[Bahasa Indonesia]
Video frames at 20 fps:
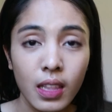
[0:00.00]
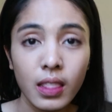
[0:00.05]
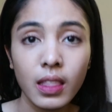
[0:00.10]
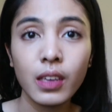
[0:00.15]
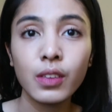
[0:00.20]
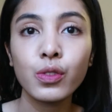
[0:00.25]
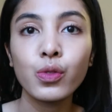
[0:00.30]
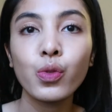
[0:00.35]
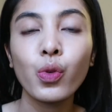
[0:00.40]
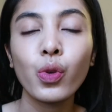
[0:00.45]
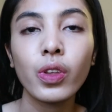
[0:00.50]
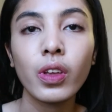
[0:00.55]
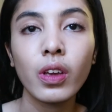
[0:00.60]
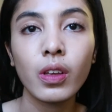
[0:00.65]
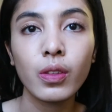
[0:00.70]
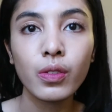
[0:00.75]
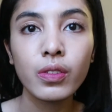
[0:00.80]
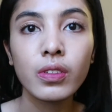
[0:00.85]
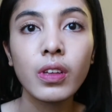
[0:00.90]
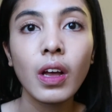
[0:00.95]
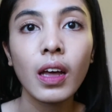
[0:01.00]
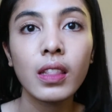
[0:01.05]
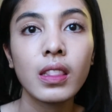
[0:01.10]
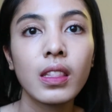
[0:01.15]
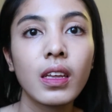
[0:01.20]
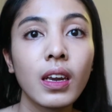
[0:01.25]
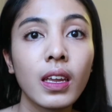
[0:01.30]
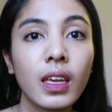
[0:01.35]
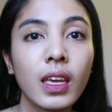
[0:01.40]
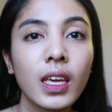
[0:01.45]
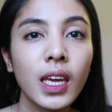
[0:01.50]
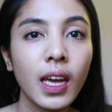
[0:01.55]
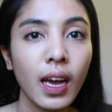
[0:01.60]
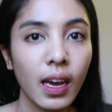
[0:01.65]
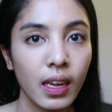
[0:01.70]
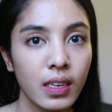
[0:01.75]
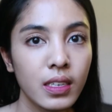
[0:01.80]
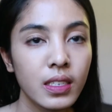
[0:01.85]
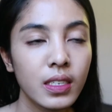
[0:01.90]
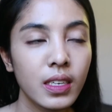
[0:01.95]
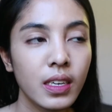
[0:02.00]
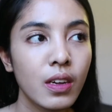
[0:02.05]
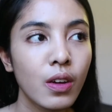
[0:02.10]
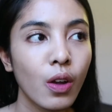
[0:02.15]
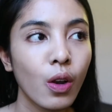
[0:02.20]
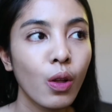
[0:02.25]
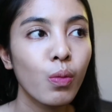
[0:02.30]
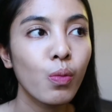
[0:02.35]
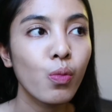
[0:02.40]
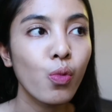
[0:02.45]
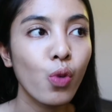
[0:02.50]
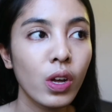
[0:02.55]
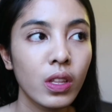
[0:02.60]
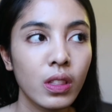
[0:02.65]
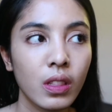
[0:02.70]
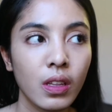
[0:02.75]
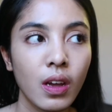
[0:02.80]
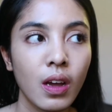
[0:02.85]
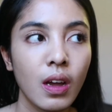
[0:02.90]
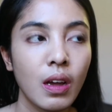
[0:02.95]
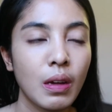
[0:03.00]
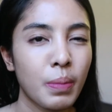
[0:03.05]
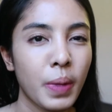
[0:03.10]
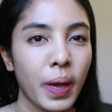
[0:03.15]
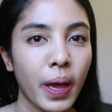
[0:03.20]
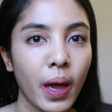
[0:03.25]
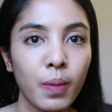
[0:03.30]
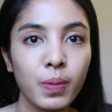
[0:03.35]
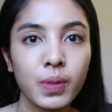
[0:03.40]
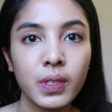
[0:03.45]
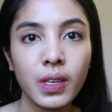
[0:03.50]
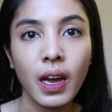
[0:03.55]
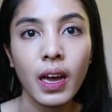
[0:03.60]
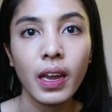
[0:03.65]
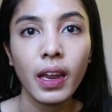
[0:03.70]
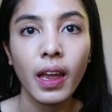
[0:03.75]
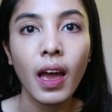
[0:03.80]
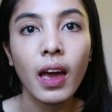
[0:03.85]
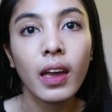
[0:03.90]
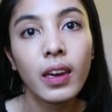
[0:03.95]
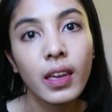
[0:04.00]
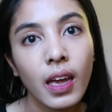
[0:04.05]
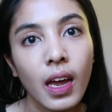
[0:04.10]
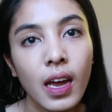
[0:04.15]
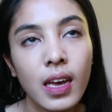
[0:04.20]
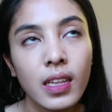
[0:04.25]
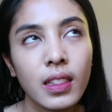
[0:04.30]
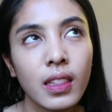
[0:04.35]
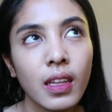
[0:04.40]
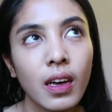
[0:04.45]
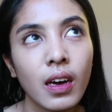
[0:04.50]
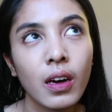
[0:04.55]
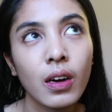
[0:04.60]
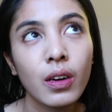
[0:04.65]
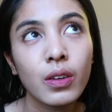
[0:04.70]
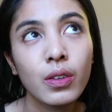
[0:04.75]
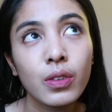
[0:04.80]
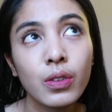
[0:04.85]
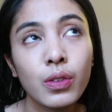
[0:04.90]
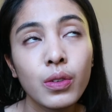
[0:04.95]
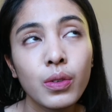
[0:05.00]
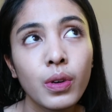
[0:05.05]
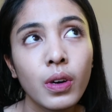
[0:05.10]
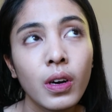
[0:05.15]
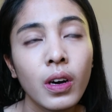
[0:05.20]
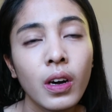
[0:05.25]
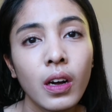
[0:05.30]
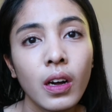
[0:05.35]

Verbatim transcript: teksturnya itu sangat ringan jadi kalau buat make up sehari-hari atau